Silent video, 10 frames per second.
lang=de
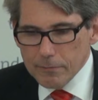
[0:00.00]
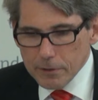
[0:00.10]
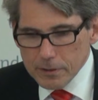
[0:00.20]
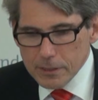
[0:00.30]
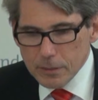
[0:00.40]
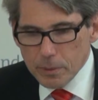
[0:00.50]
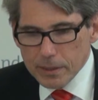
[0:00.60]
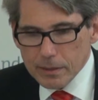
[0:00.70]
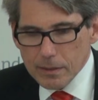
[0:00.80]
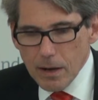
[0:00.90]
40
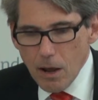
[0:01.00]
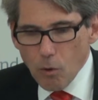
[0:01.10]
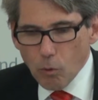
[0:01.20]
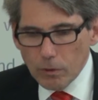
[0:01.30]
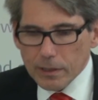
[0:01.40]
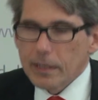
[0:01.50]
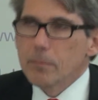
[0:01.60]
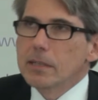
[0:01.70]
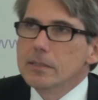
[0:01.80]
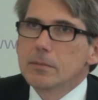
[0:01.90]
Betten unter der
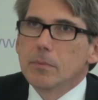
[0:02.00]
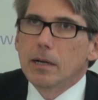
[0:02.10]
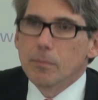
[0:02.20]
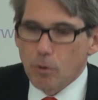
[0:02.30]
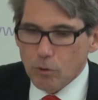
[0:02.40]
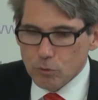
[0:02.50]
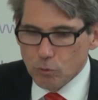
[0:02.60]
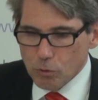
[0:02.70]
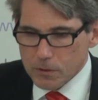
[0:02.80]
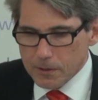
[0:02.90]

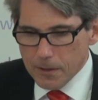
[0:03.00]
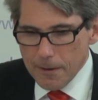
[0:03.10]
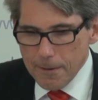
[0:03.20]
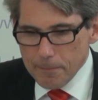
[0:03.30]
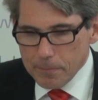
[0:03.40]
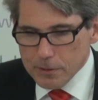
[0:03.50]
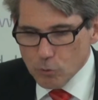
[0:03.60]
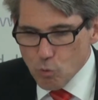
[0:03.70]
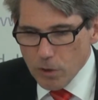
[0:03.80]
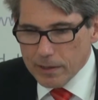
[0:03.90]
Maximalprognose
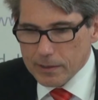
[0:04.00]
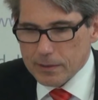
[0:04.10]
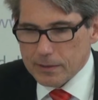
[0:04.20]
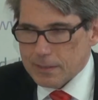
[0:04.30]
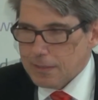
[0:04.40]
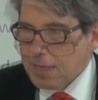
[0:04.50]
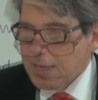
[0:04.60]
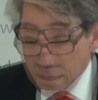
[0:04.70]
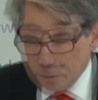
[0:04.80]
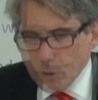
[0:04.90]
des Gutachters.
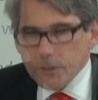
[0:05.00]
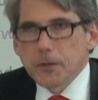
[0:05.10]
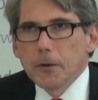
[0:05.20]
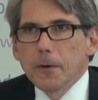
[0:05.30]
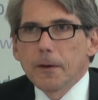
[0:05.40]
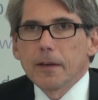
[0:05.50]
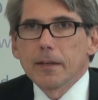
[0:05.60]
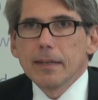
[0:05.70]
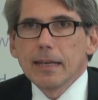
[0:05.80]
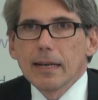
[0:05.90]
Ich möchte
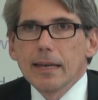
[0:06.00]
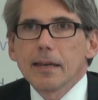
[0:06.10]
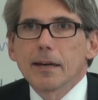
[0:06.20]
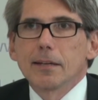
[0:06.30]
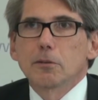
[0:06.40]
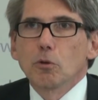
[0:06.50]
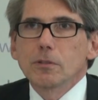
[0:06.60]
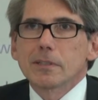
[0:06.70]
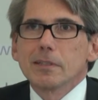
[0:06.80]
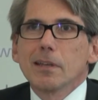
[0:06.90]
die Gelegenheit
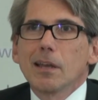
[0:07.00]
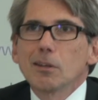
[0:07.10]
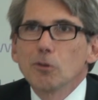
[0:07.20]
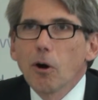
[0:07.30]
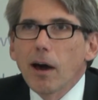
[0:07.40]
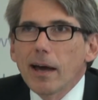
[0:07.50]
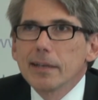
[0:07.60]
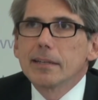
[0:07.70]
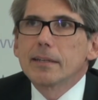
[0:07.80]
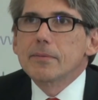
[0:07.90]
nutzen, noch
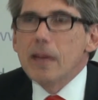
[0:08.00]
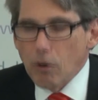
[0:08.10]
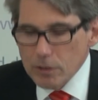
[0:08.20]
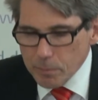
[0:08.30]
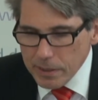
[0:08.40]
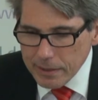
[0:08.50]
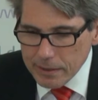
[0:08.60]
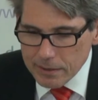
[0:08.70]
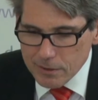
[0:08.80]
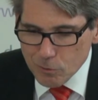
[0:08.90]
einen
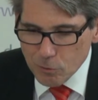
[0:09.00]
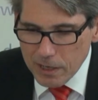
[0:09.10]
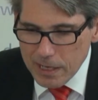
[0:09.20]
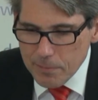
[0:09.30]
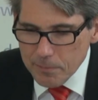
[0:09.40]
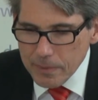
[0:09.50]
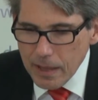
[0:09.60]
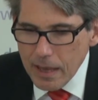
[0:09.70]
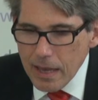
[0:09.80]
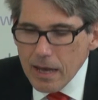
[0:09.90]
Ausblick zu geben
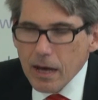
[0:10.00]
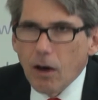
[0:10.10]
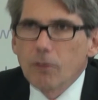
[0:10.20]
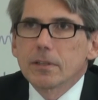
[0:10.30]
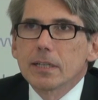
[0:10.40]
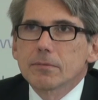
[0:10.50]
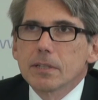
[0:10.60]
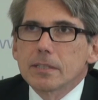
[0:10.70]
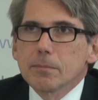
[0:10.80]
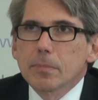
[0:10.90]
auf das,
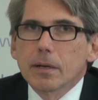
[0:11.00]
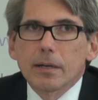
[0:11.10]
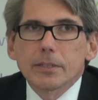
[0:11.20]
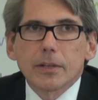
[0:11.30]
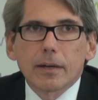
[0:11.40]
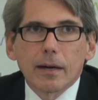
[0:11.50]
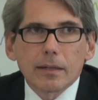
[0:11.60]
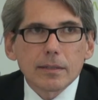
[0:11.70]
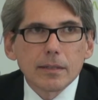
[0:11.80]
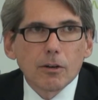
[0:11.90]
was im Bereich der
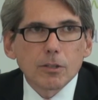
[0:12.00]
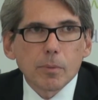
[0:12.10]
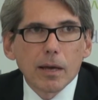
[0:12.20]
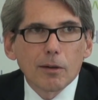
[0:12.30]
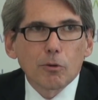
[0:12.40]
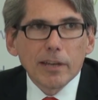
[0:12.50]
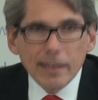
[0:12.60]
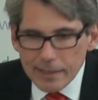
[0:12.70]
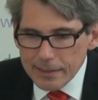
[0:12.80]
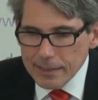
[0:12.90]
Krankenhausplanung
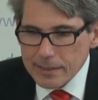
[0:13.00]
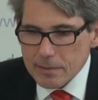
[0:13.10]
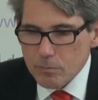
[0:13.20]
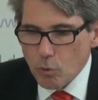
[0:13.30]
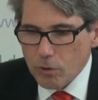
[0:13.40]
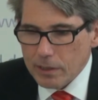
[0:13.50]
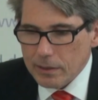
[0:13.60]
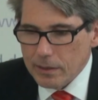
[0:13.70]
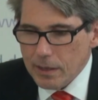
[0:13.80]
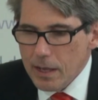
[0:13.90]
in den nächsten
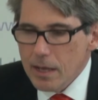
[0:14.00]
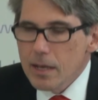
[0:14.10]
Monaten